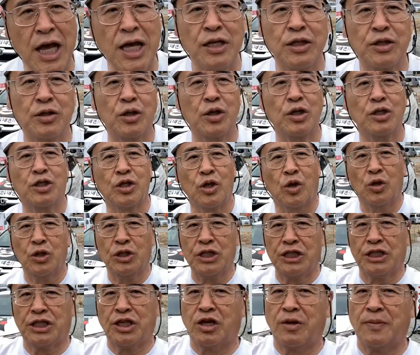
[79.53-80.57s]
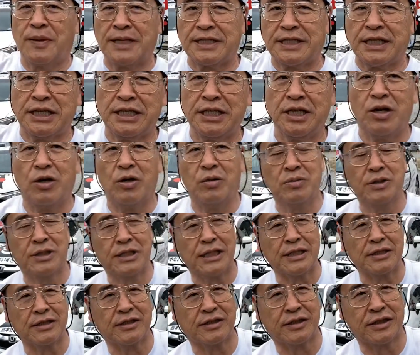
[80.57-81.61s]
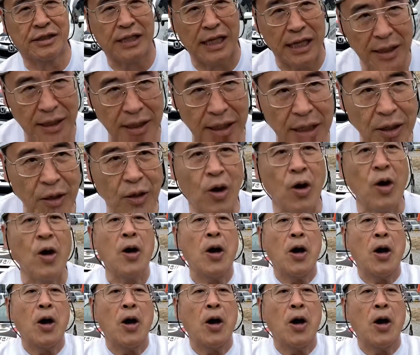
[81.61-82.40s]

人吉のおじいちゃんおばあちゃんにおぶさんさえあの